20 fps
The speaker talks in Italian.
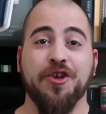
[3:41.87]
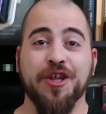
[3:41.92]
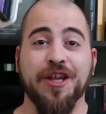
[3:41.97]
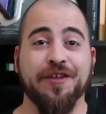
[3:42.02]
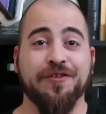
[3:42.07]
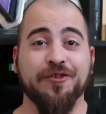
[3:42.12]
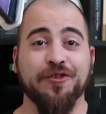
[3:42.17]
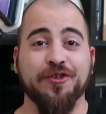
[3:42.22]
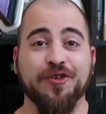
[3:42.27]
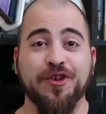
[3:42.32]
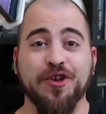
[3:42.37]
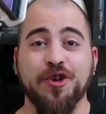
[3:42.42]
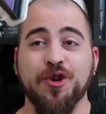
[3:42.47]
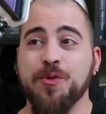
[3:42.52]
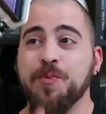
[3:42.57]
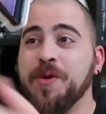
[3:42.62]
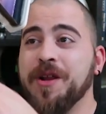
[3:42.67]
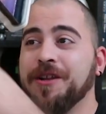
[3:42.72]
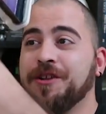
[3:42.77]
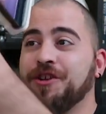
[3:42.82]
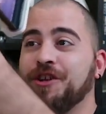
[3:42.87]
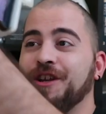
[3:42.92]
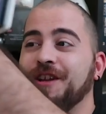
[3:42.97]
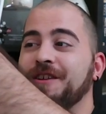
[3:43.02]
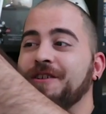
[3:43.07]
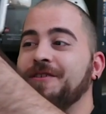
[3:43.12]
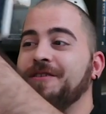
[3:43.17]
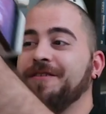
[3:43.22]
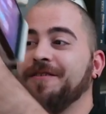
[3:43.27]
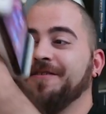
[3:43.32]
io adesso giro il
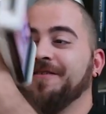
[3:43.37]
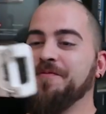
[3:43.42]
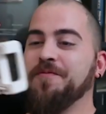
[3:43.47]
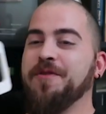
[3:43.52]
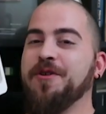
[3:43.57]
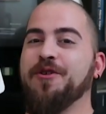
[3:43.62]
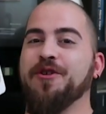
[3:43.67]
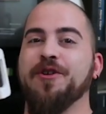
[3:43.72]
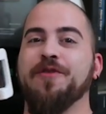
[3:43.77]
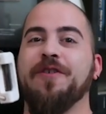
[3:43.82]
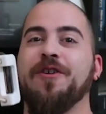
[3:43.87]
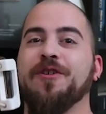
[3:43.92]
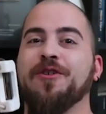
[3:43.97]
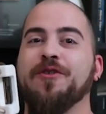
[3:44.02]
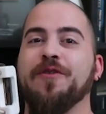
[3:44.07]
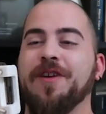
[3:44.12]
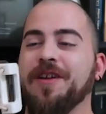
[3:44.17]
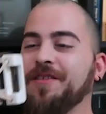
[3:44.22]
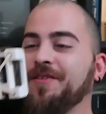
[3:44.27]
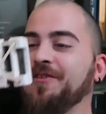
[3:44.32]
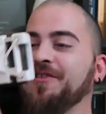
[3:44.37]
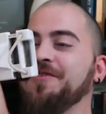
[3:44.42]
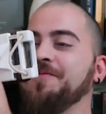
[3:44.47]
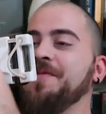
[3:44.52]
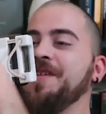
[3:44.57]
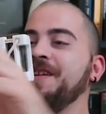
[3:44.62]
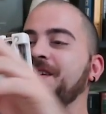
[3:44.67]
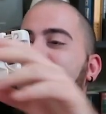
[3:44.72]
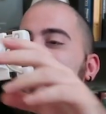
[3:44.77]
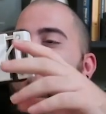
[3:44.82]
braccino, me lo rivolgo verso di
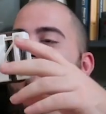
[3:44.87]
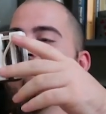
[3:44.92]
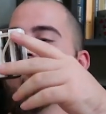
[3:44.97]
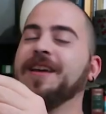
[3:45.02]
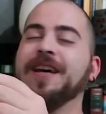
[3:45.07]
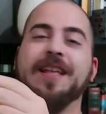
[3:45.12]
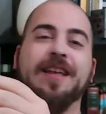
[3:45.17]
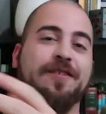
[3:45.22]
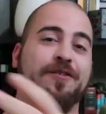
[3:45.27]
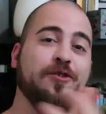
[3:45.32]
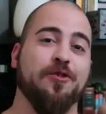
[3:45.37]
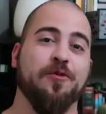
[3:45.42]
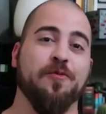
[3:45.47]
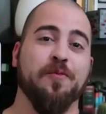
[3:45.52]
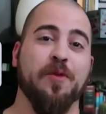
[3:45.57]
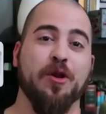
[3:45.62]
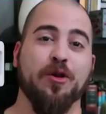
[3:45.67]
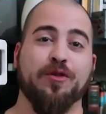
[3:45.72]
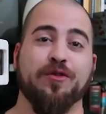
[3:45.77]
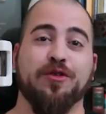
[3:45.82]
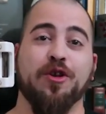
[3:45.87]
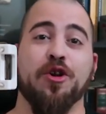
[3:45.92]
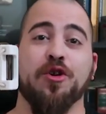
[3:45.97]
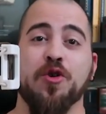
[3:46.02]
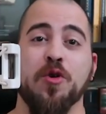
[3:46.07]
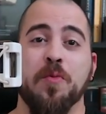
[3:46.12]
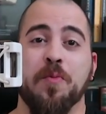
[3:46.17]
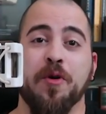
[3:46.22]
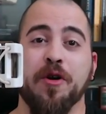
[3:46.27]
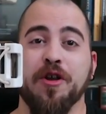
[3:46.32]
me, adesso ve lo
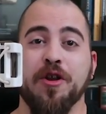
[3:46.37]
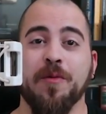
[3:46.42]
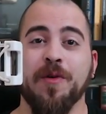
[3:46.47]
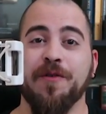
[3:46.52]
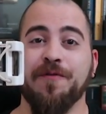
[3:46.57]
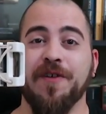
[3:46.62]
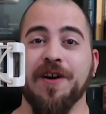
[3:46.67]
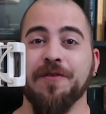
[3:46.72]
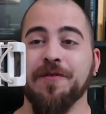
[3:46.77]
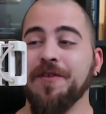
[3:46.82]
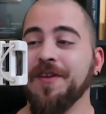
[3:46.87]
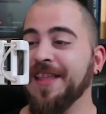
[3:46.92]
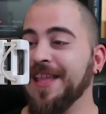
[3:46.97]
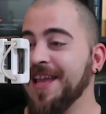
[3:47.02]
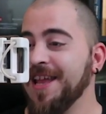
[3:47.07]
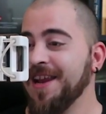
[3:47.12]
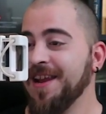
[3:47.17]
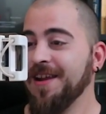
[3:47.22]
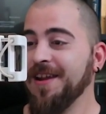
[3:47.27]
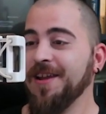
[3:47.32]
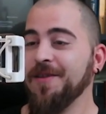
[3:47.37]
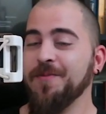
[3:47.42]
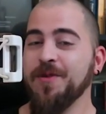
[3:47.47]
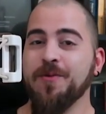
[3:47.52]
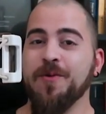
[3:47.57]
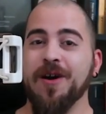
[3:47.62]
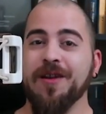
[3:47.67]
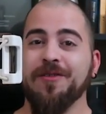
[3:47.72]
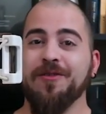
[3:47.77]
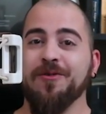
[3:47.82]
storco un pochino per farvi vedere e
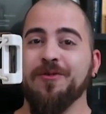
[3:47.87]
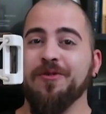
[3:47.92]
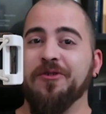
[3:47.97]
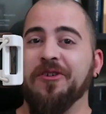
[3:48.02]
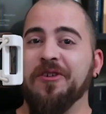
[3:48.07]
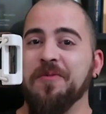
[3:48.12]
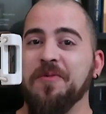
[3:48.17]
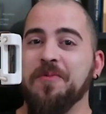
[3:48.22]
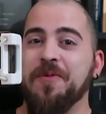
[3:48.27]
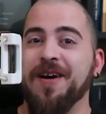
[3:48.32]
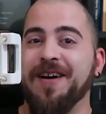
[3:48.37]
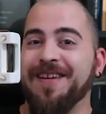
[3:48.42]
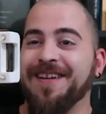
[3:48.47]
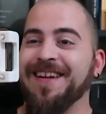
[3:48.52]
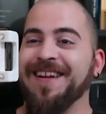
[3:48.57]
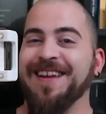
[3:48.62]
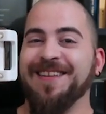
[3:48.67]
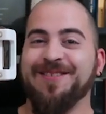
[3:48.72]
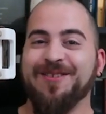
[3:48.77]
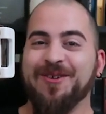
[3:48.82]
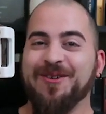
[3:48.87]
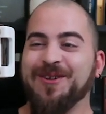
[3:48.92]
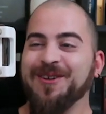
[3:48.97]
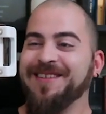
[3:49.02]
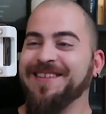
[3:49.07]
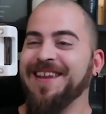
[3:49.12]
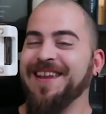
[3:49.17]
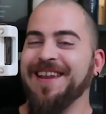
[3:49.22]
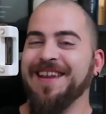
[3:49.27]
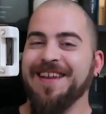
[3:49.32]
mi guardo quello che mi pare. E sto
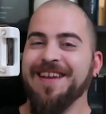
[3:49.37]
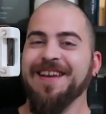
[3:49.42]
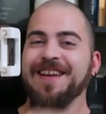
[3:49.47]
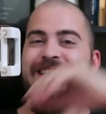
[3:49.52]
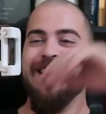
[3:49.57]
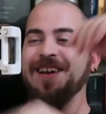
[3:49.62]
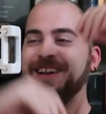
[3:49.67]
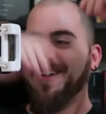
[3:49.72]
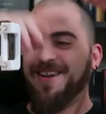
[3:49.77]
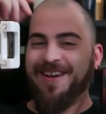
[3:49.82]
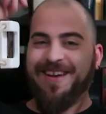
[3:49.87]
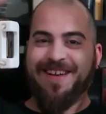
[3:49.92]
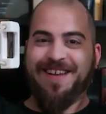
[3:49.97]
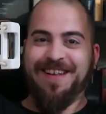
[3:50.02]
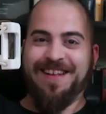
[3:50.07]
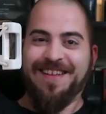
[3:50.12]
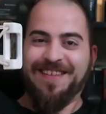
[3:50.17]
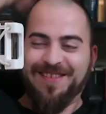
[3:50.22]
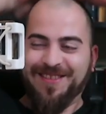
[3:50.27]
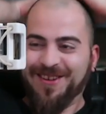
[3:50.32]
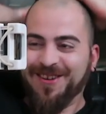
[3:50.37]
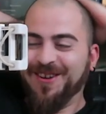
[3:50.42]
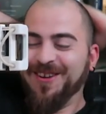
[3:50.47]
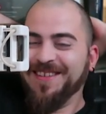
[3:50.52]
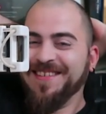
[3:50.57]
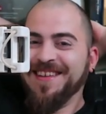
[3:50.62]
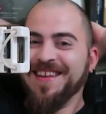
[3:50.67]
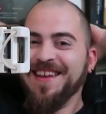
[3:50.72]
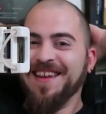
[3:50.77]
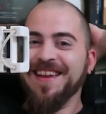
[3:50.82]
così, oh, sto
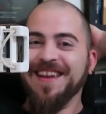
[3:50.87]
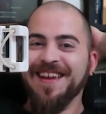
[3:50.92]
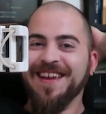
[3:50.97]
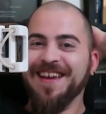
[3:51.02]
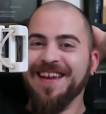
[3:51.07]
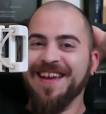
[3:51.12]
così.